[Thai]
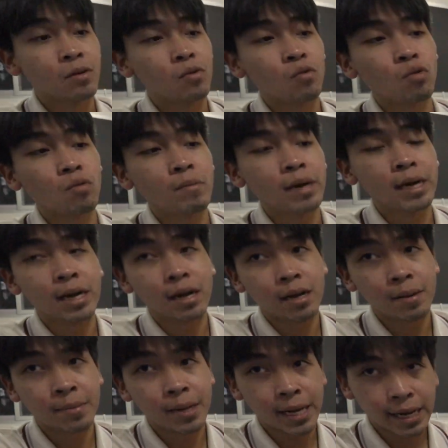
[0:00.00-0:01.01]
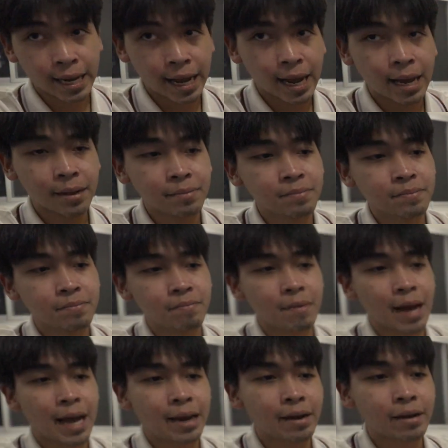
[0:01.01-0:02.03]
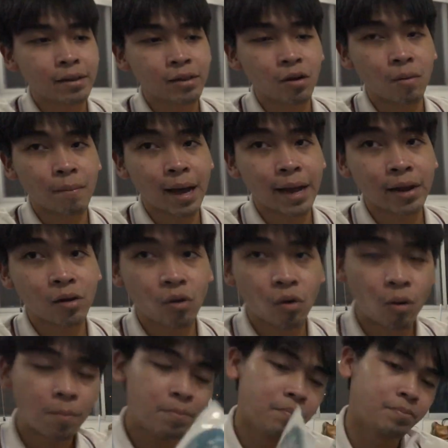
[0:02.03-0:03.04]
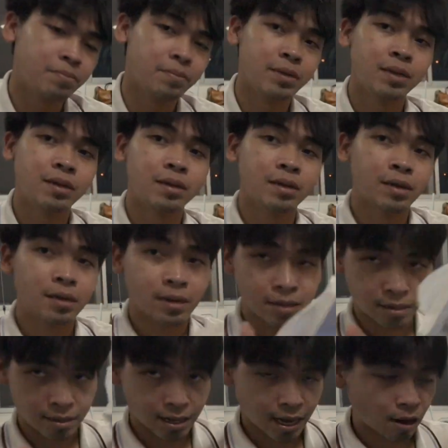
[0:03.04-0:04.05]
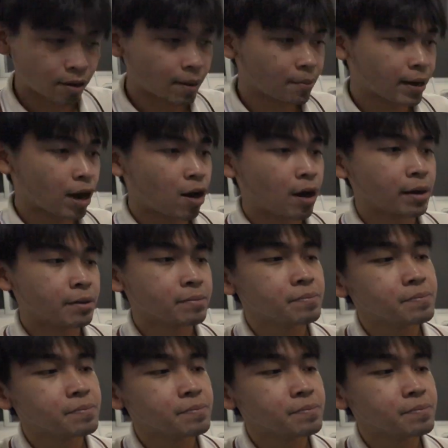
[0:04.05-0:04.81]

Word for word: คู่มือก็ยังไม่ได้แกะแผ่นสองใบครบ เอาเก็บไปก่อน